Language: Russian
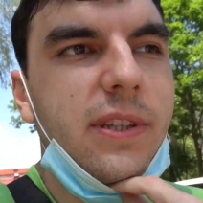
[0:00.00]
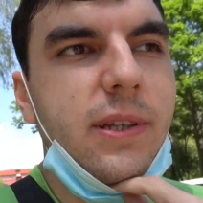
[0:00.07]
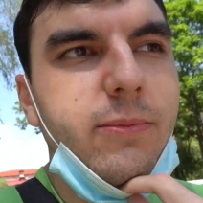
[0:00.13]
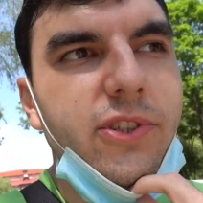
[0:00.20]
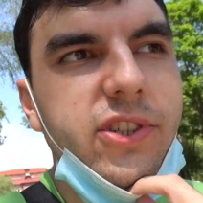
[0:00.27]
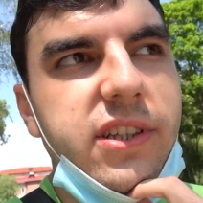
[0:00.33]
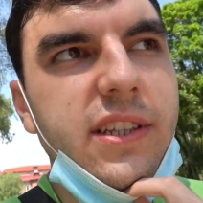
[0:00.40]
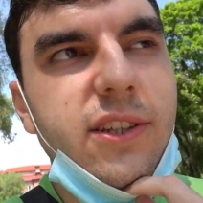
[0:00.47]

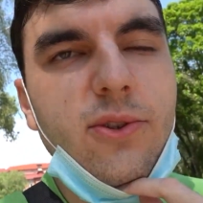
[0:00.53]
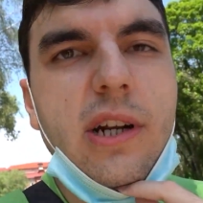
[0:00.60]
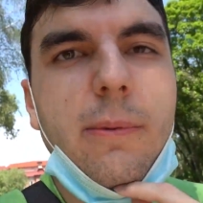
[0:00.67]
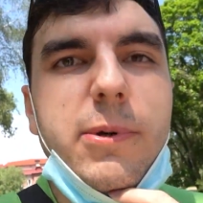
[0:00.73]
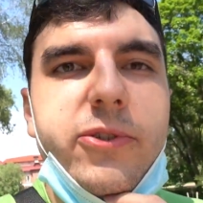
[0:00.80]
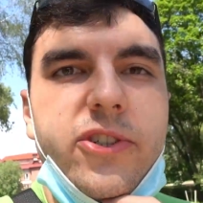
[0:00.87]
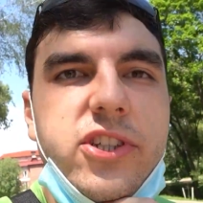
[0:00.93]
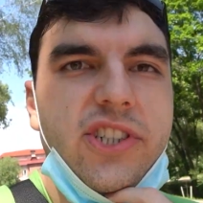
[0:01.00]
Потому что не только
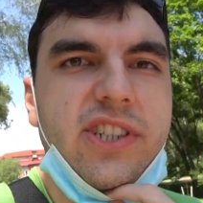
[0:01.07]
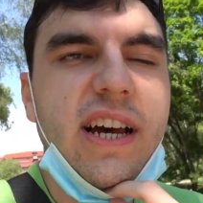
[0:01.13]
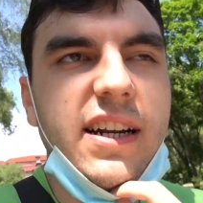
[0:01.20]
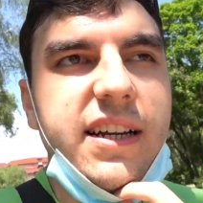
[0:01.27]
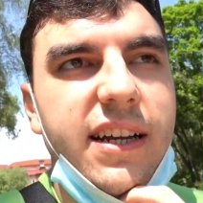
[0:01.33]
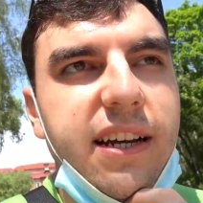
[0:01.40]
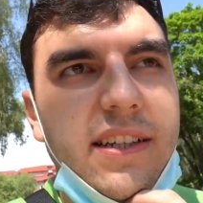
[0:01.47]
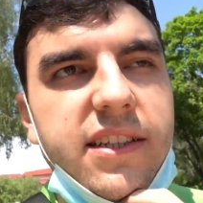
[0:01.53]
потому, что
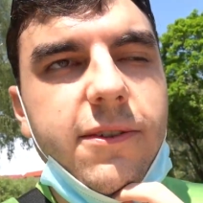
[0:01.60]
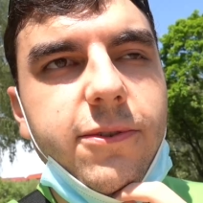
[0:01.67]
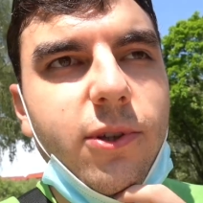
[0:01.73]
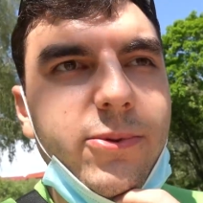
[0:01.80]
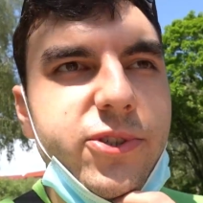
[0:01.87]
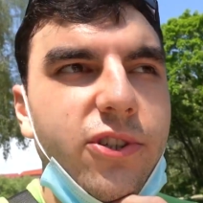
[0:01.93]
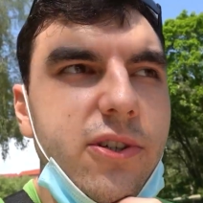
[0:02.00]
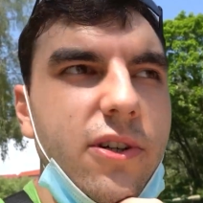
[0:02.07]
жарко, а дело в
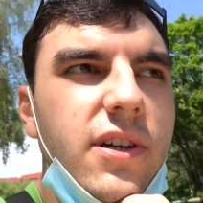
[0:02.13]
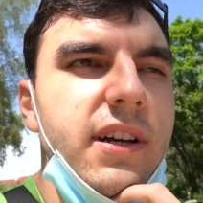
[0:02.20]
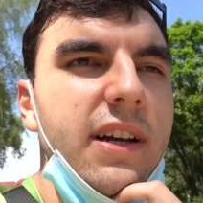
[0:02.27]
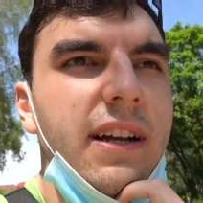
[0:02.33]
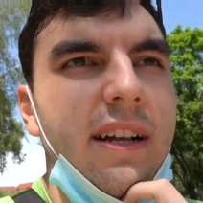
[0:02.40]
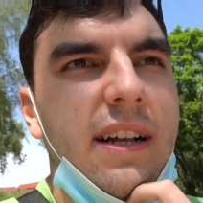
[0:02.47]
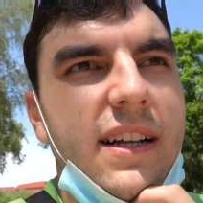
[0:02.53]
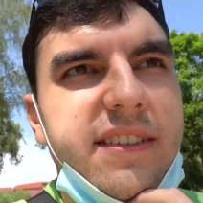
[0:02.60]
том, что
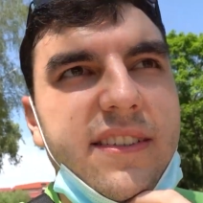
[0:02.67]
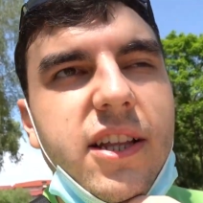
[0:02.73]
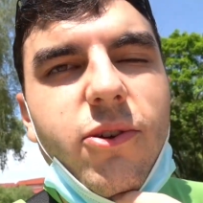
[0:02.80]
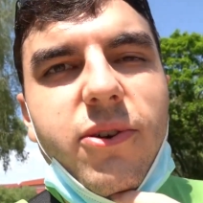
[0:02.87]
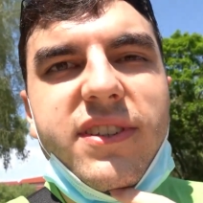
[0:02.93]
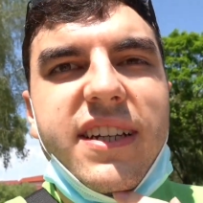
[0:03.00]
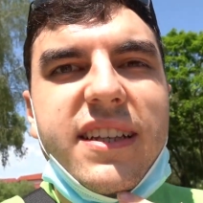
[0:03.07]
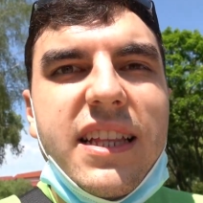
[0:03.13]

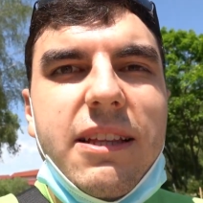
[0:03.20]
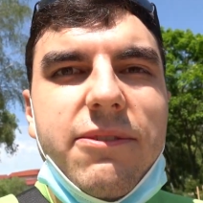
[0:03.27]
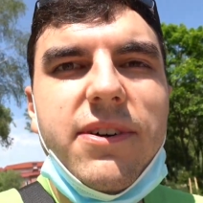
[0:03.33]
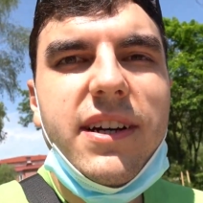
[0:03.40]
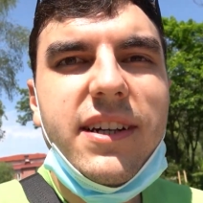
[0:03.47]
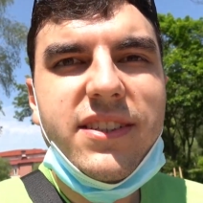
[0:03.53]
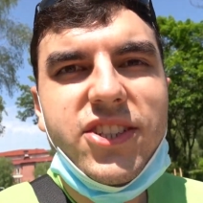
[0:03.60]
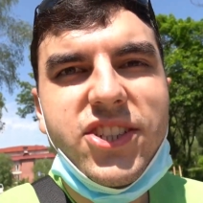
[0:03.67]
становится от
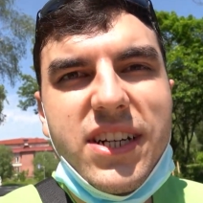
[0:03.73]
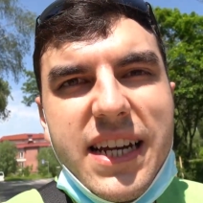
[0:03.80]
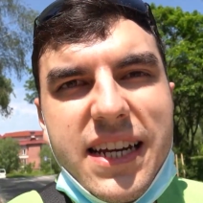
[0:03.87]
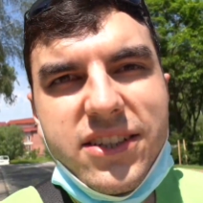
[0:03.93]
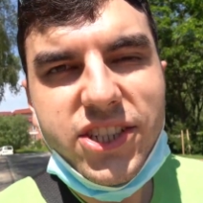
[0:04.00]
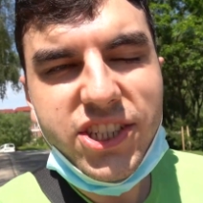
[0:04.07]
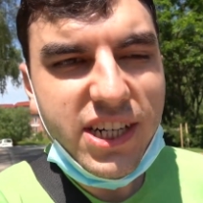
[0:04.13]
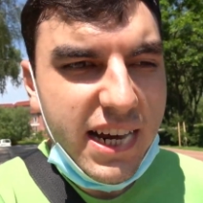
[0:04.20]
этого
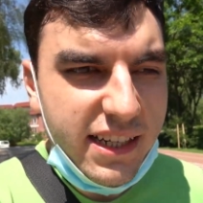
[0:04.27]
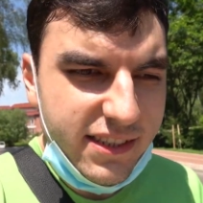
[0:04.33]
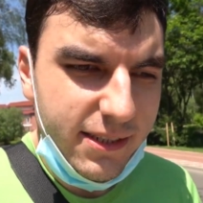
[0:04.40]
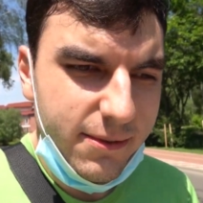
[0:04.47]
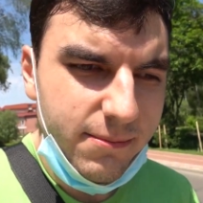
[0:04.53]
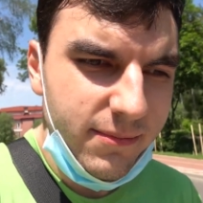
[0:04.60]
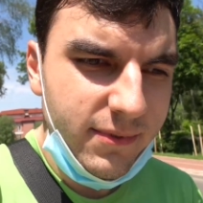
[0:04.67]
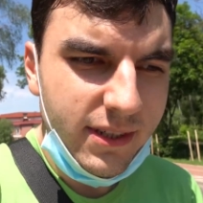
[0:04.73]
тяжелее дышать,